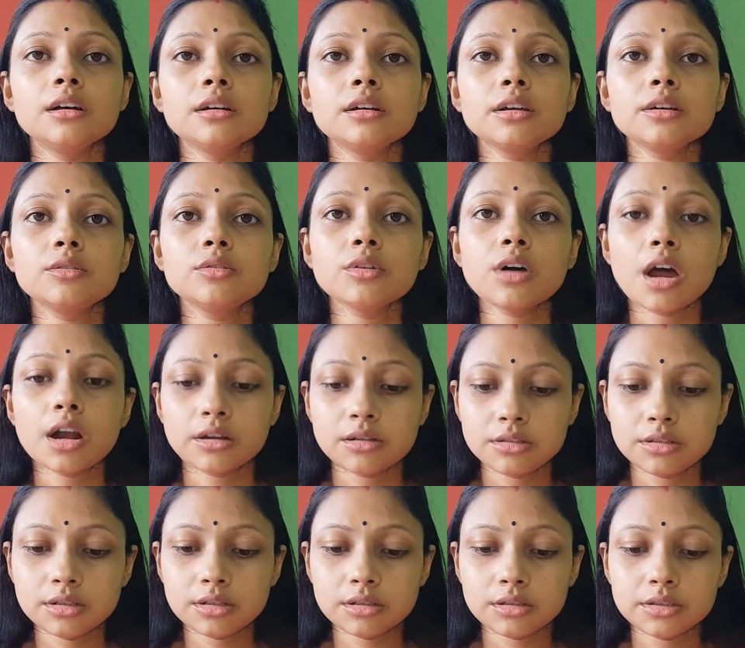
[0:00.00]
এগুলো আর
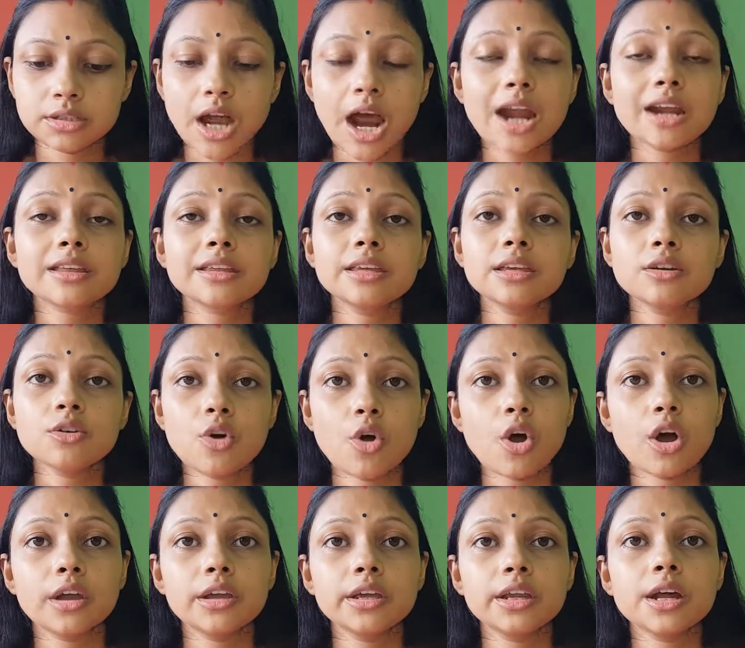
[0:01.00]
জার্কিং
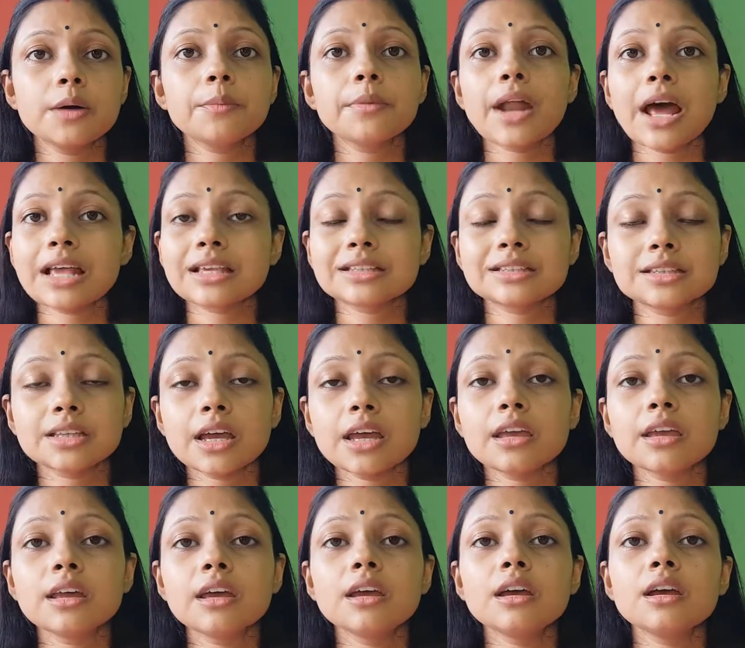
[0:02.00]
হয় এরম
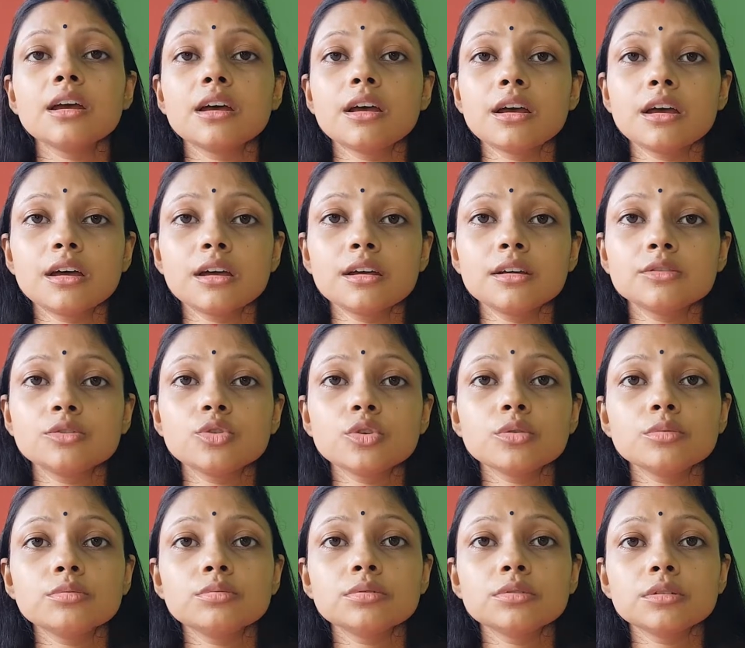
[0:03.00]
রাস্তায় তো
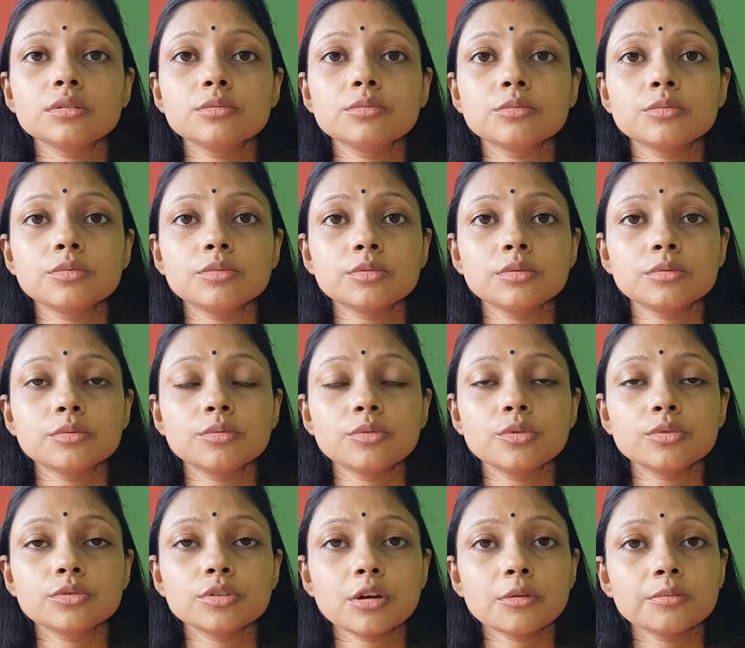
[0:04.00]

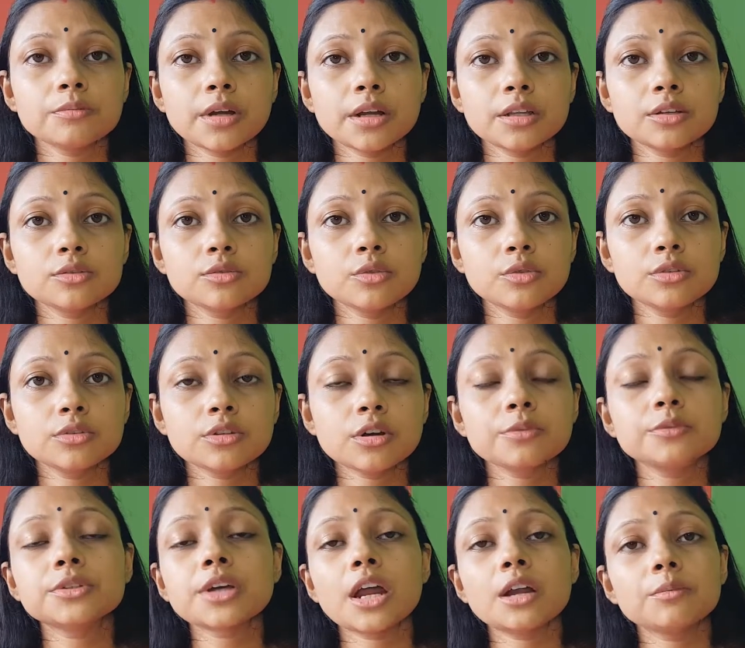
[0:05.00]
ওসব মানে ওই
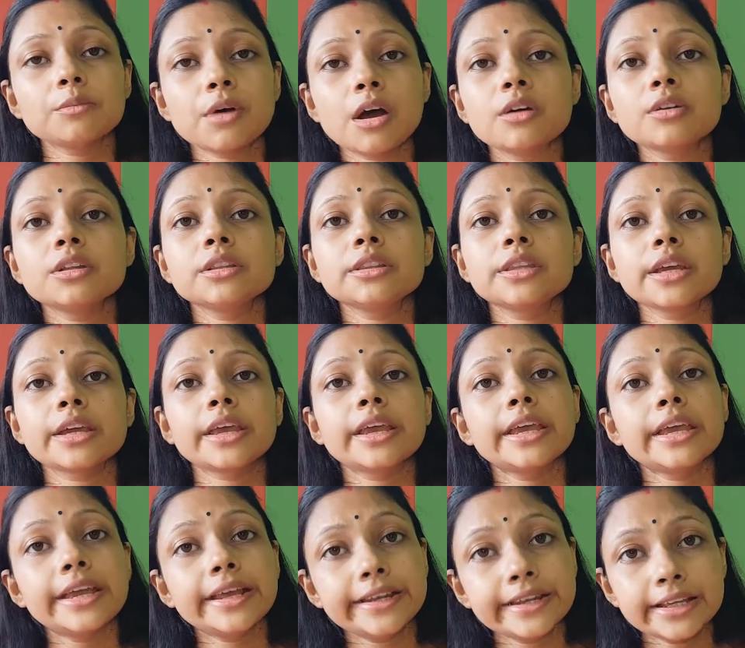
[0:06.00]
সব যানবাহনের
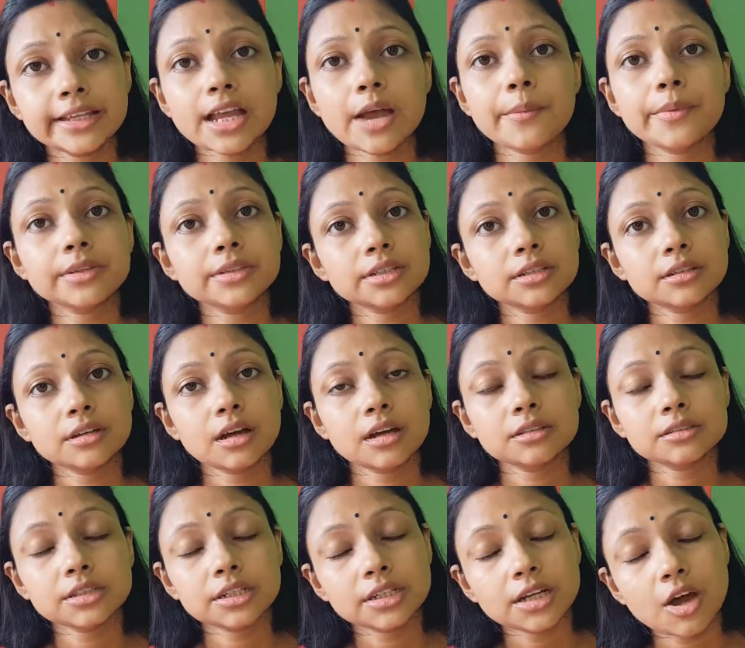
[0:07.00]
থেকে হেঁটে যাবে
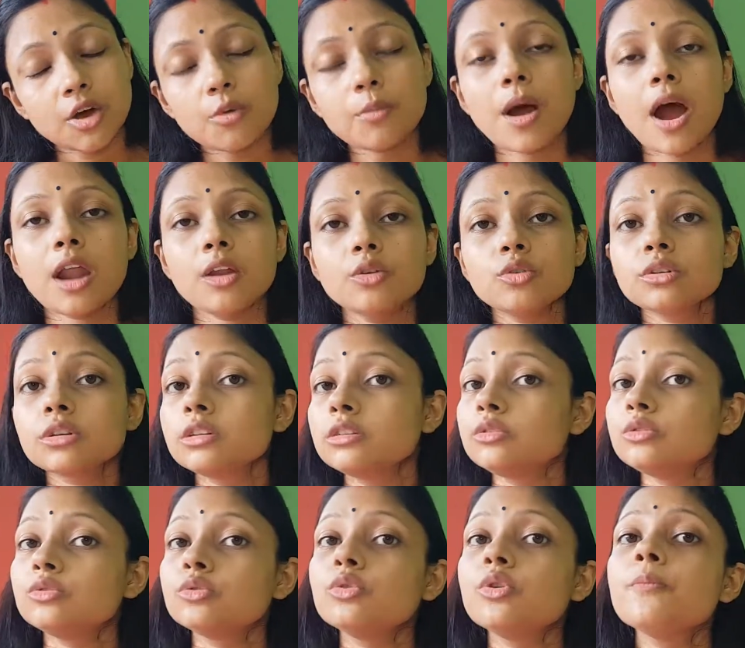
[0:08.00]
সেটাও ভালো
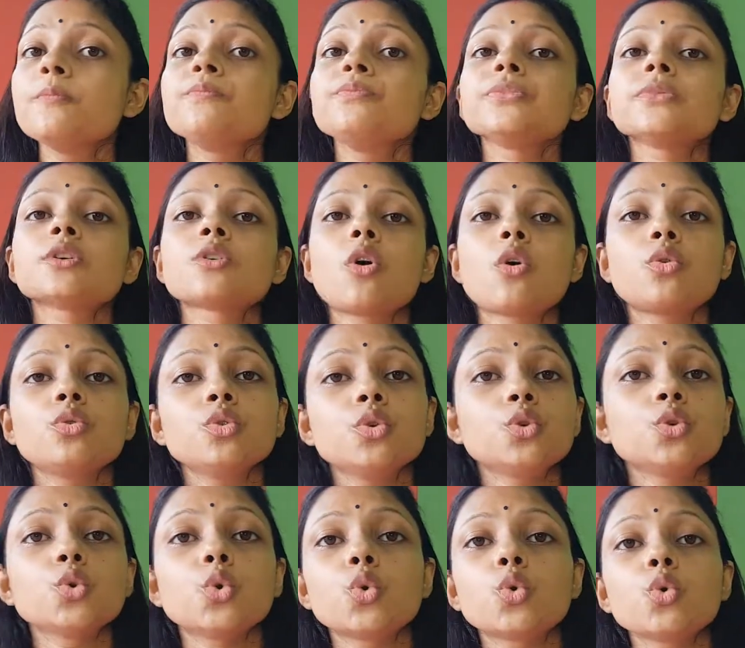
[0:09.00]
কিন্তু কখনো
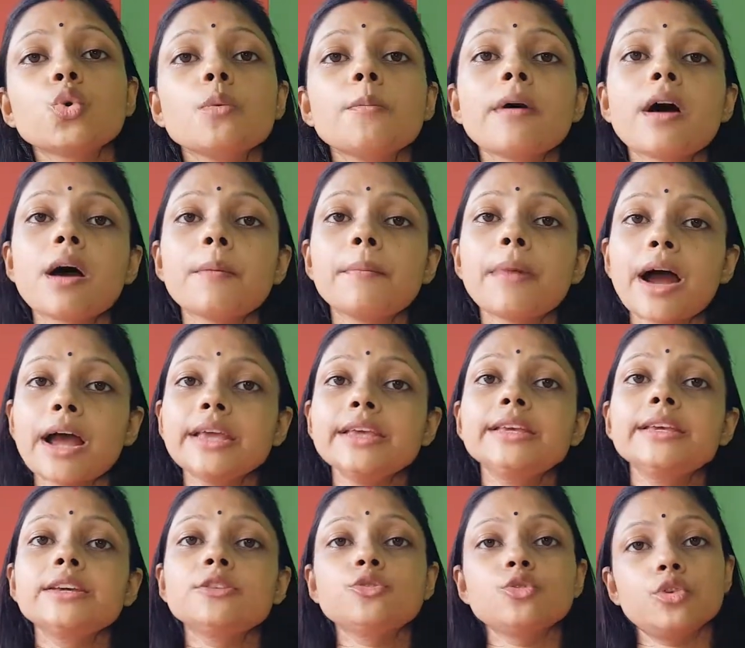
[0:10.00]
টোটো বা
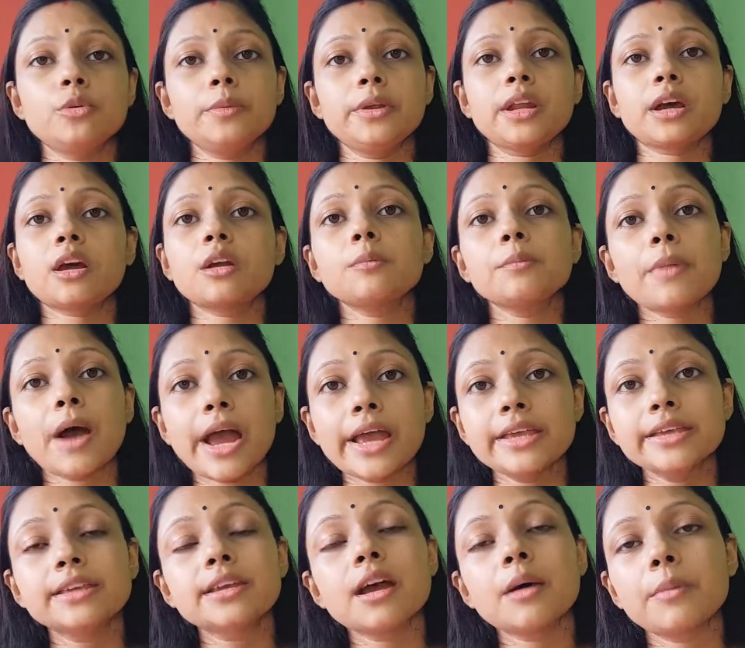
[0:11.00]
বাইকে চড়বে না কারণ
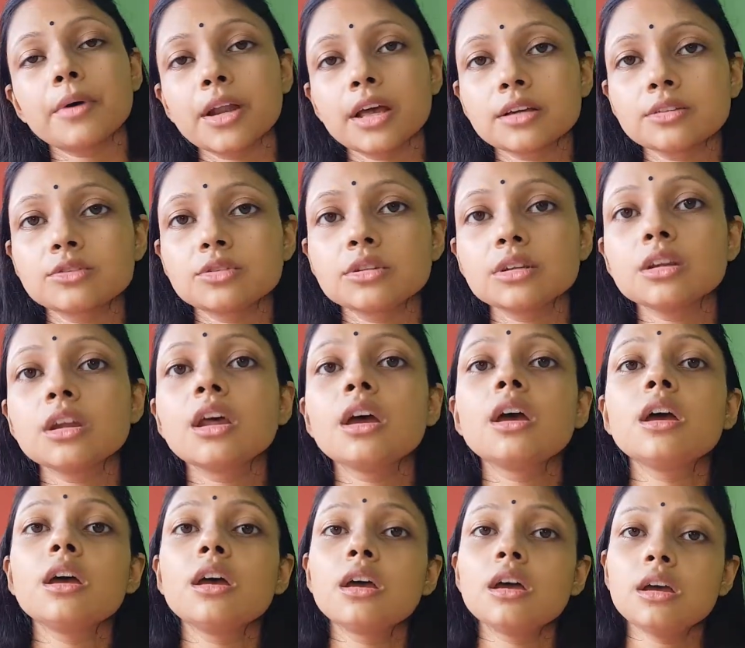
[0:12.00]
বাইকে আমার একজনের
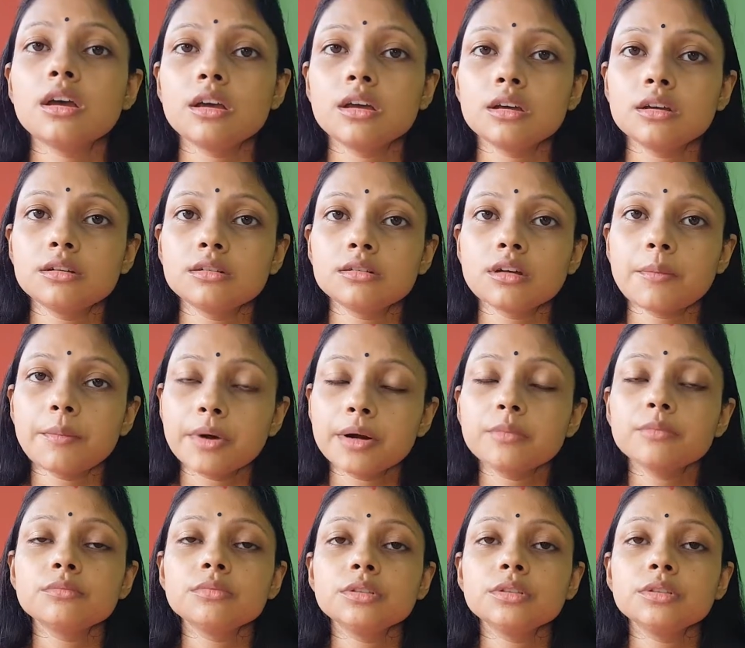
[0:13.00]
আমার